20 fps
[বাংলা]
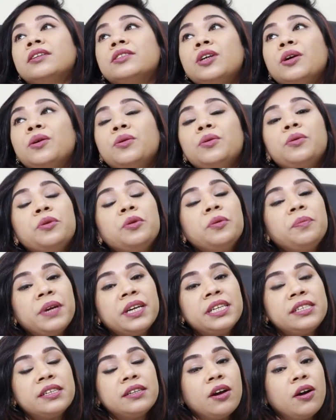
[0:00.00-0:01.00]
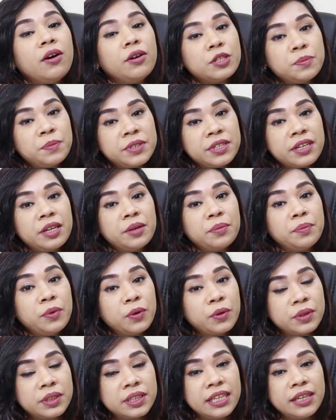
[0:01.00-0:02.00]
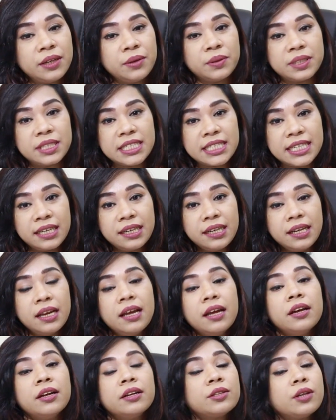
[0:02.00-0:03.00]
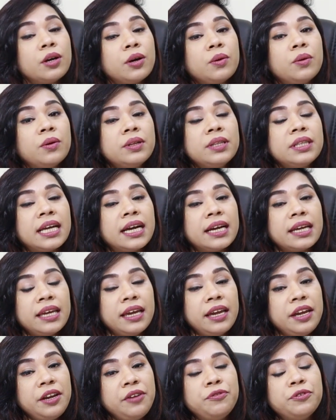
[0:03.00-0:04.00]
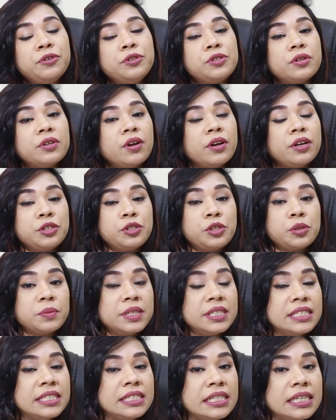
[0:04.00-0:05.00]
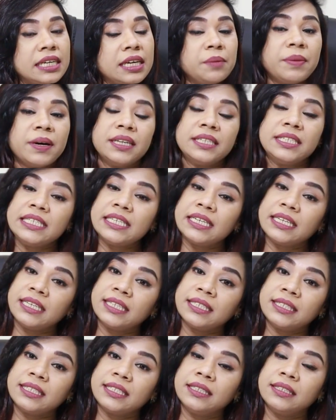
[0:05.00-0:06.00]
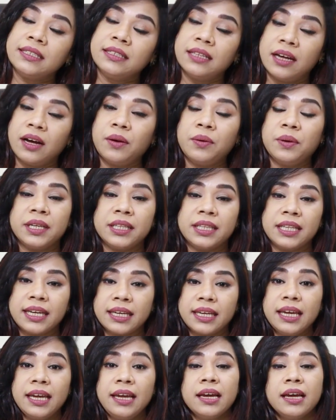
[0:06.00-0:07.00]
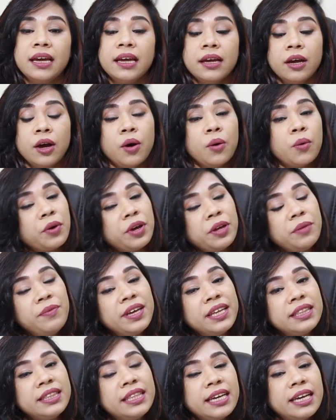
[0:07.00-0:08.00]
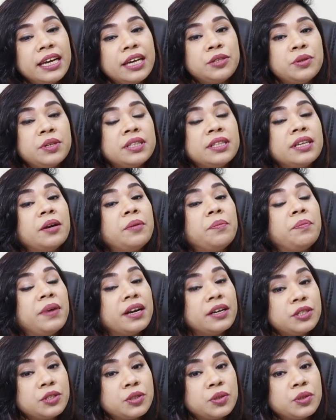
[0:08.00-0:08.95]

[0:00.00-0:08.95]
যখন কোনো পেশেন্ট হসপিটালে ভর্তি হচ্ছেন তখন তাকে ইনফিউশন অনেক সময় ডিএ বা ডিএনএস দেওয়া হয়ে থাকে ওই ভেন থেকে যদি তার ব্লাড